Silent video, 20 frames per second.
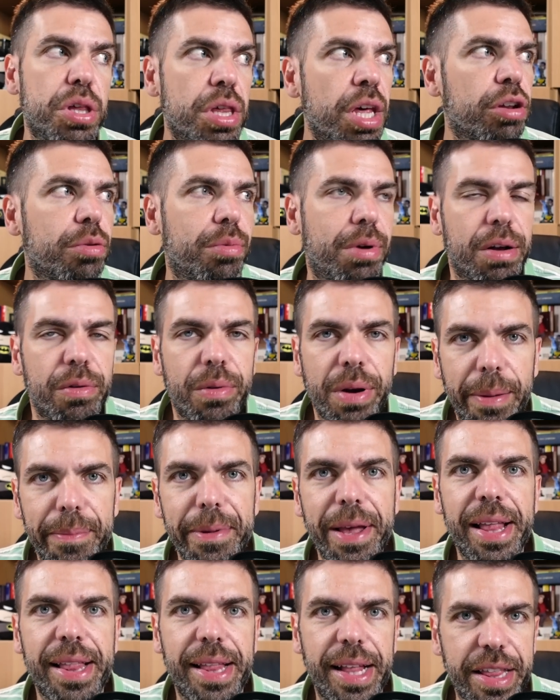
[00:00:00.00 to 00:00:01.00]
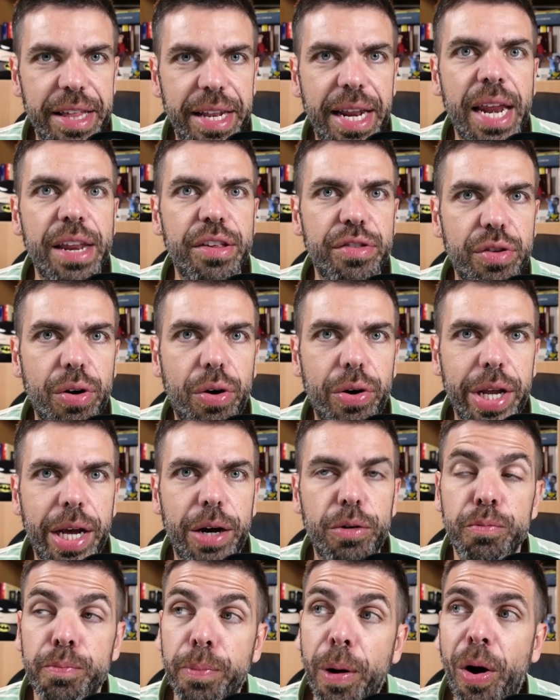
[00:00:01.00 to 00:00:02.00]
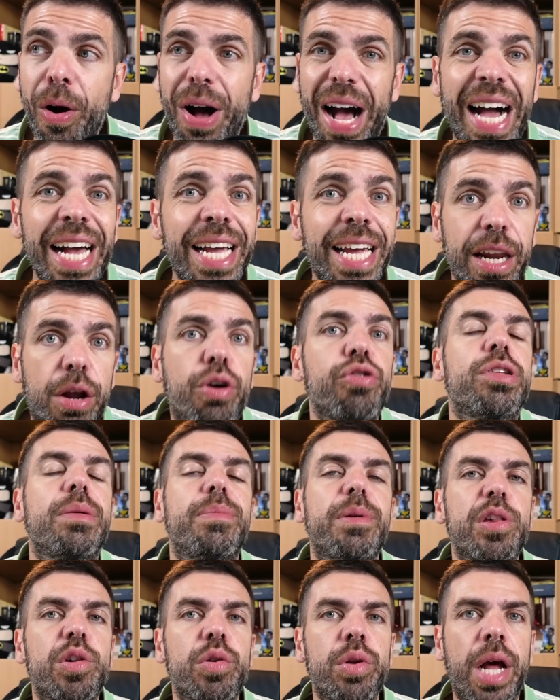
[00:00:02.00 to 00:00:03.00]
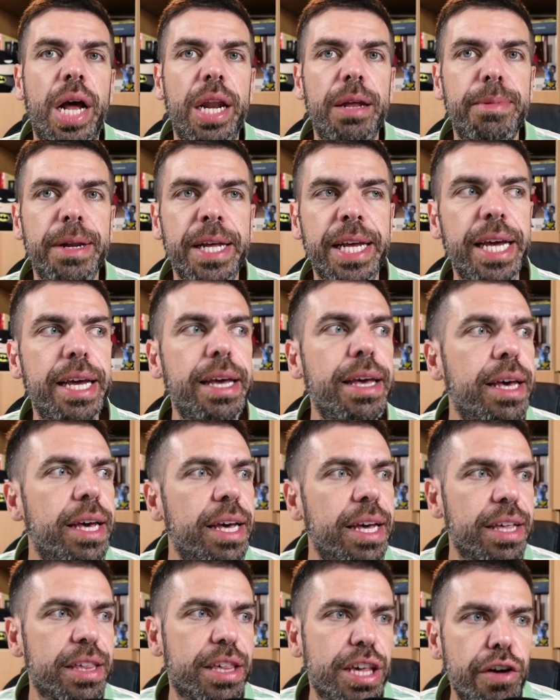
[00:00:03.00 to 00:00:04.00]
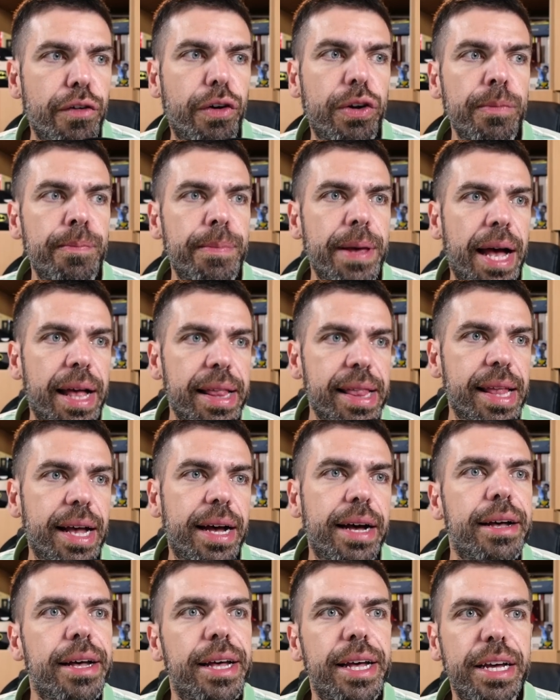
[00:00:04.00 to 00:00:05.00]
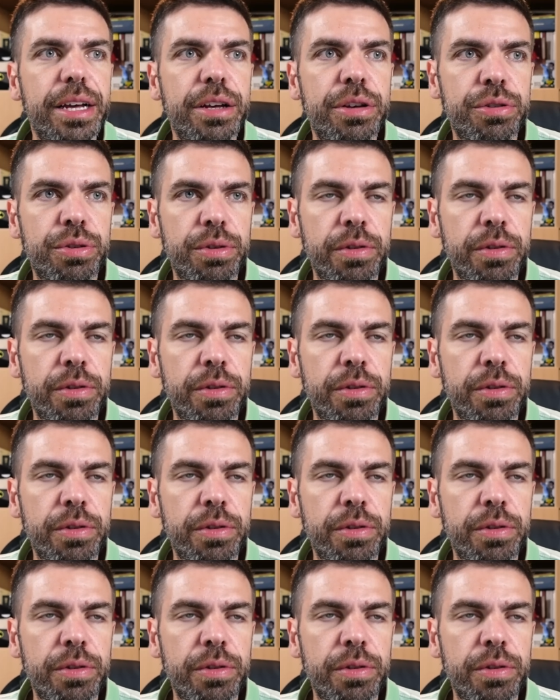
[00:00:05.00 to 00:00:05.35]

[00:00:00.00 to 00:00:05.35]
Certo, ma in quella piazza ce n'è di storia, un po' anche nostra personale, perché se io vado in piazza in,